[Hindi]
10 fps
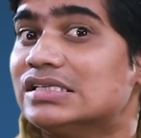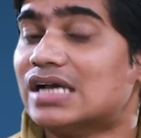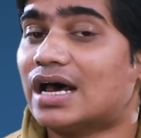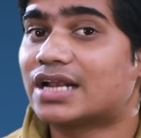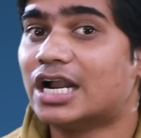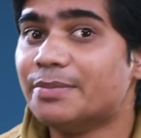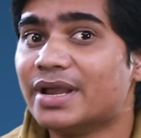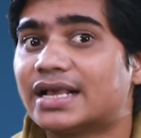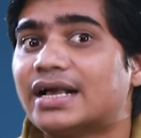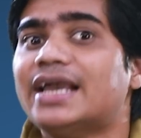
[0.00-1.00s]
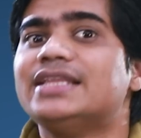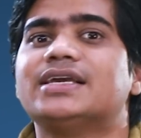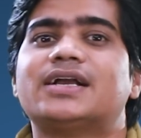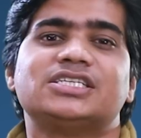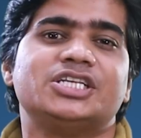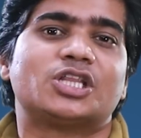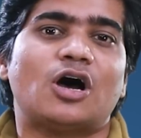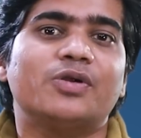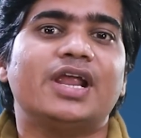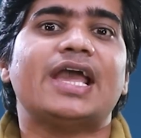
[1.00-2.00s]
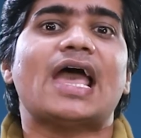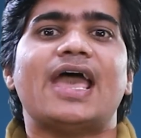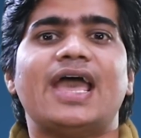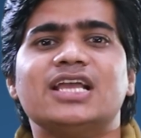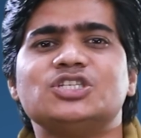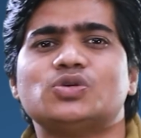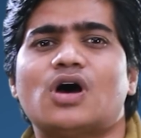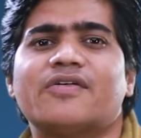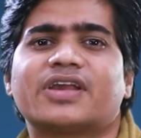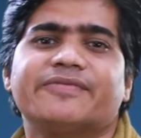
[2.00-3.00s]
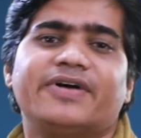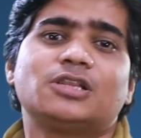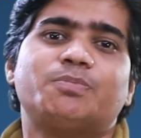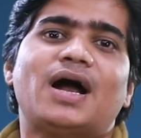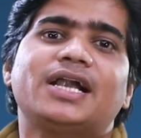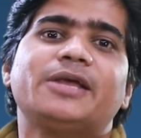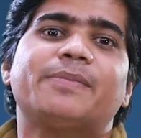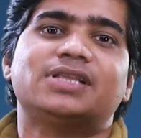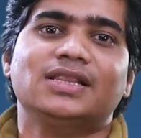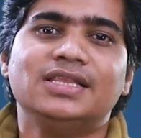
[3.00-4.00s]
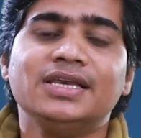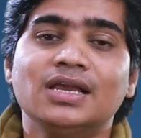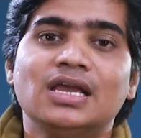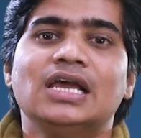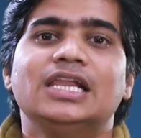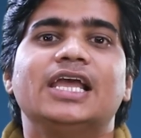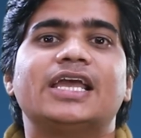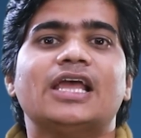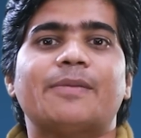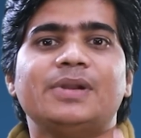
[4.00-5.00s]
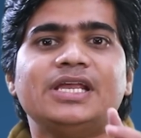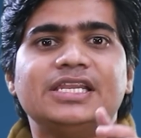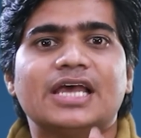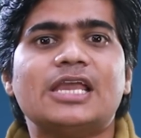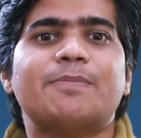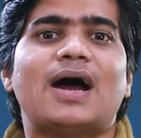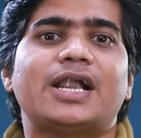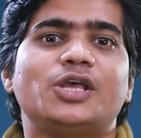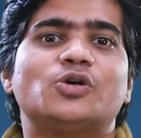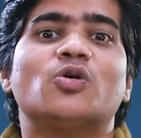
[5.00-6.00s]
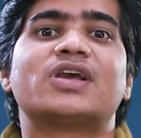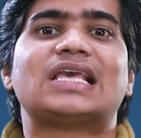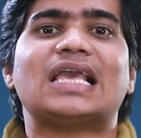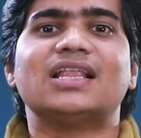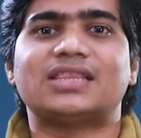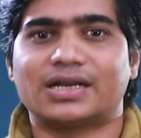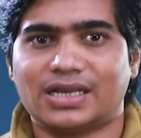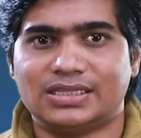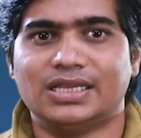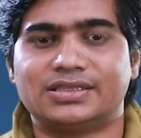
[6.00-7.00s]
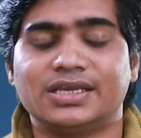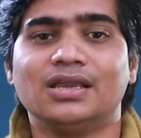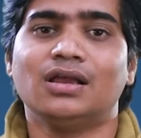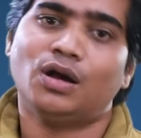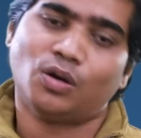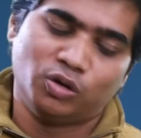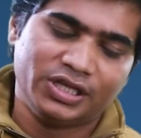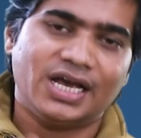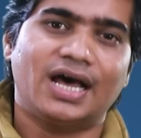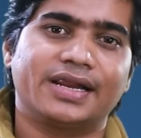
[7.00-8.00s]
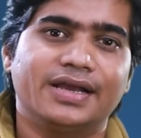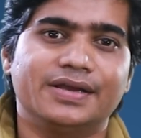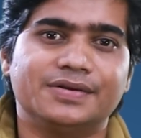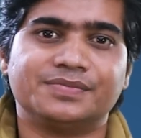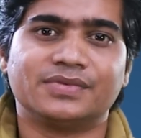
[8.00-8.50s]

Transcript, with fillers: झारखंड में कई दिग्गज नेताओं ने एन चुनाव के वक्त पार्टी बदल दी लेकिन अपनी नई पार्टी को क्या ताकत देते खुद ही हार गए